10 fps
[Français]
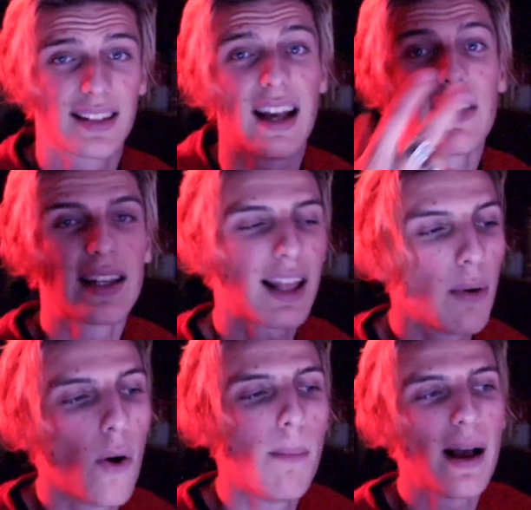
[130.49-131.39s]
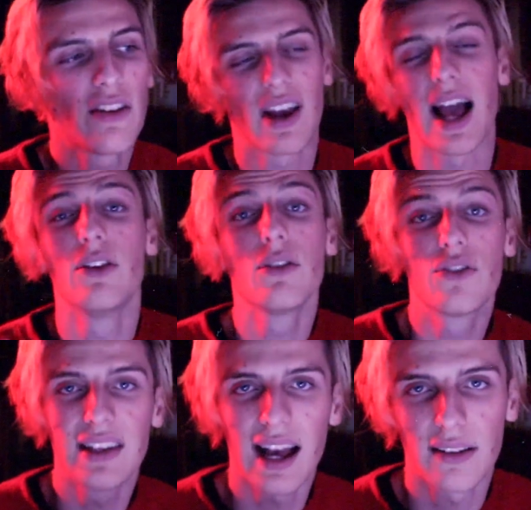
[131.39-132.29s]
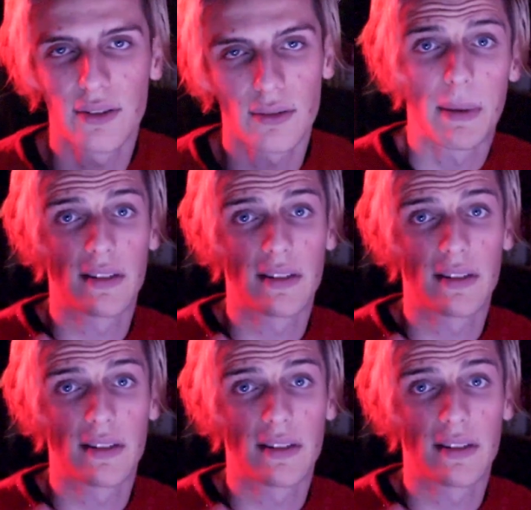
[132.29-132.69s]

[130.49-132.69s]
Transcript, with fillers: c'est un véritable hommage à notre génération